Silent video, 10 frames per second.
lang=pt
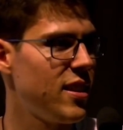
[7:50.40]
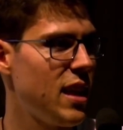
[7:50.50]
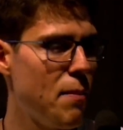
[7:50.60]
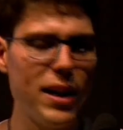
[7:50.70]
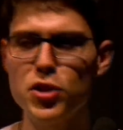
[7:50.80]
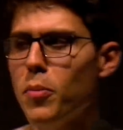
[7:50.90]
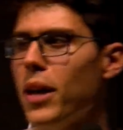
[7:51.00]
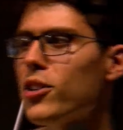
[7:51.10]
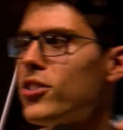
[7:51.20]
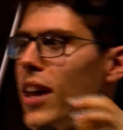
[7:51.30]
É mais ou
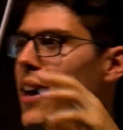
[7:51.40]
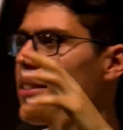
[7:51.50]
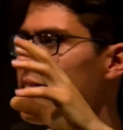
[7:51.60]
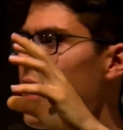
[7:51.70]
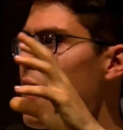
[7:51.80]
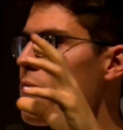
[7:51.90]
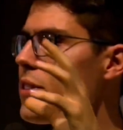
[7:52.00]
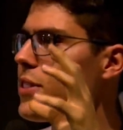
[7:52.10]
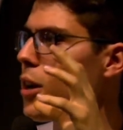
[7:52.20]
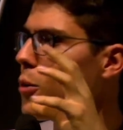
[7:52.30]
menos essa a
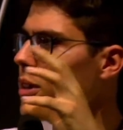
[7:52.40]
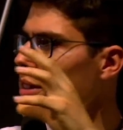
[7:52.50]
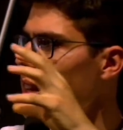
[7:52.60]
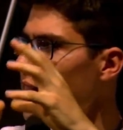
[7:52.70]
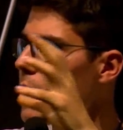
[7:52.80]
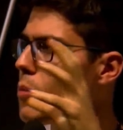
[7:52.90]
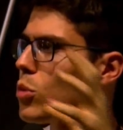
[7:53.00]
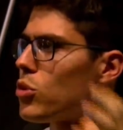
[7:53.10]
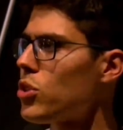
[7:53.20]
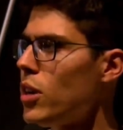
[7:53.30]
visão que
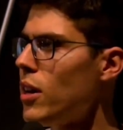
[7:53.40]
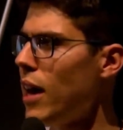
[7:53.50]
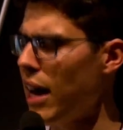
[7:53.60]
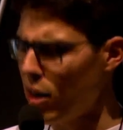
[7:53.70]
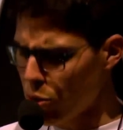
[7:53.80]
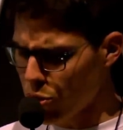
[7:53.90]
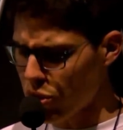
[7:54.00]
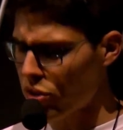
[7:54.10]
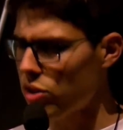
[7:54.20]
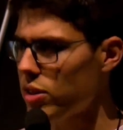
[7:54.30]
teremos à
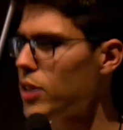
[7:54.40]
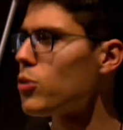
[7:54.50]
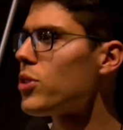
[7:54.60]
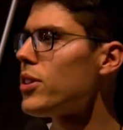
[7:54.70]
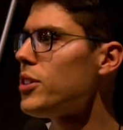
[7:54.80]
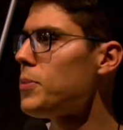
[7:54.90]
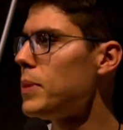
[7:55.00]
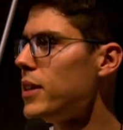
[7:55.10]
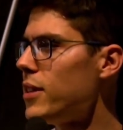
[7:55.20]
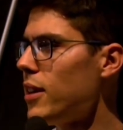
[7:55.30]
luz da doutrina
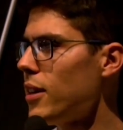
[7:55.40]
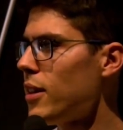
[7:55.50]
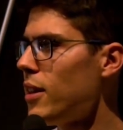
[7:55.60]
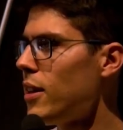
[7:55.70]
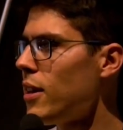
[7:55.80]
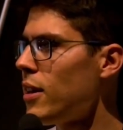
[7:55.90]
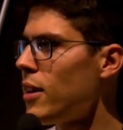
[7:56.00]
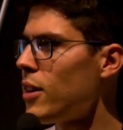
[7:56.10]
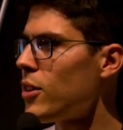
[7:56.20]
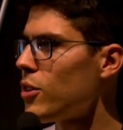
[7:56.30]
espírita
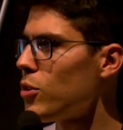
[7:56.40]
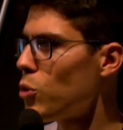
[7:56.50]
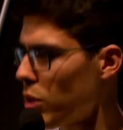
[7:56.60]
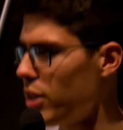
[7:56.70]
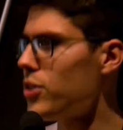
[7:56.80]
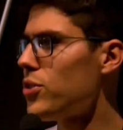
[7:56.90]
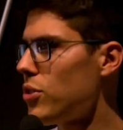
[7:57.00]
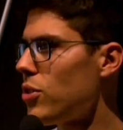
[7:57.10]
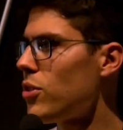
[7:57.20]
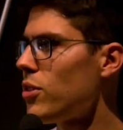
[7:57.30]
do
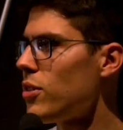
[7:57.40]
Cristo.